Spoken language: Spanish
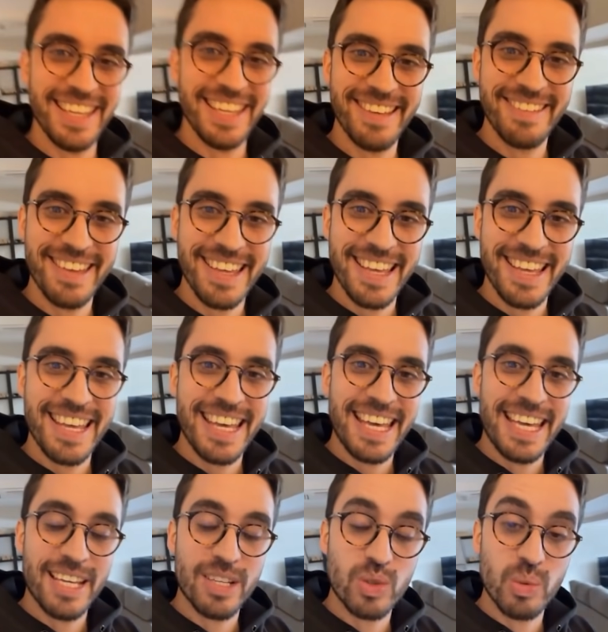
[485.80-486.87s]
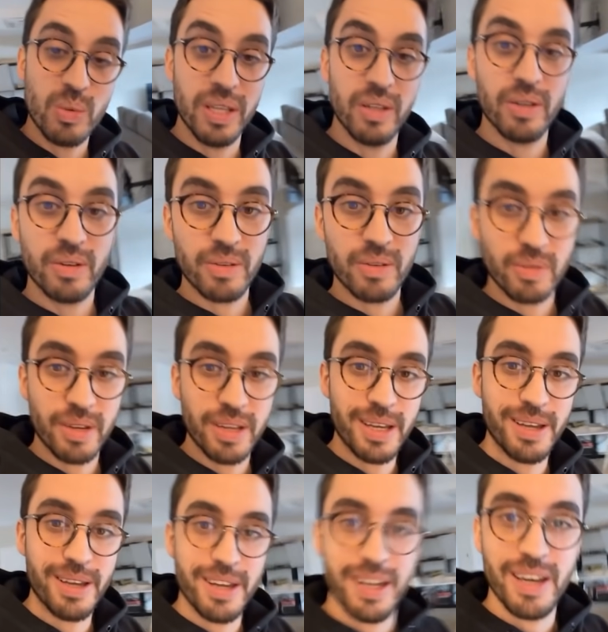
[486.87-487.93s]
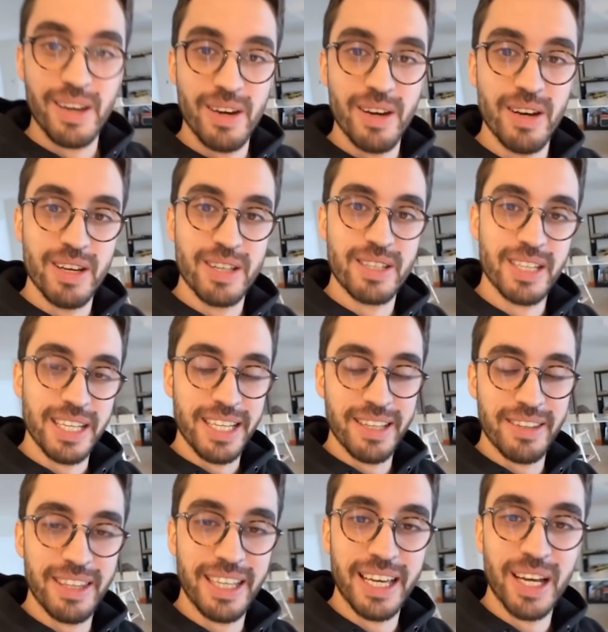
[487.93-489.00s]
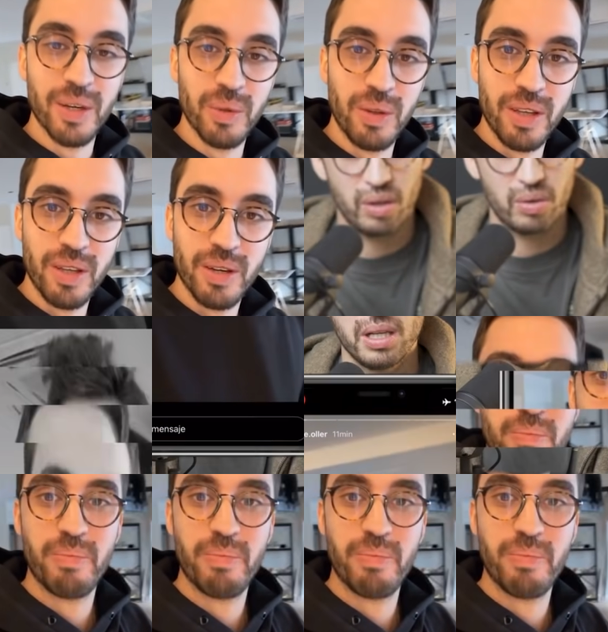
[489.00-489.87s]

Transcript: Instagram, pero ahora ya están en WhatsApp, en YouTube, en todos lados.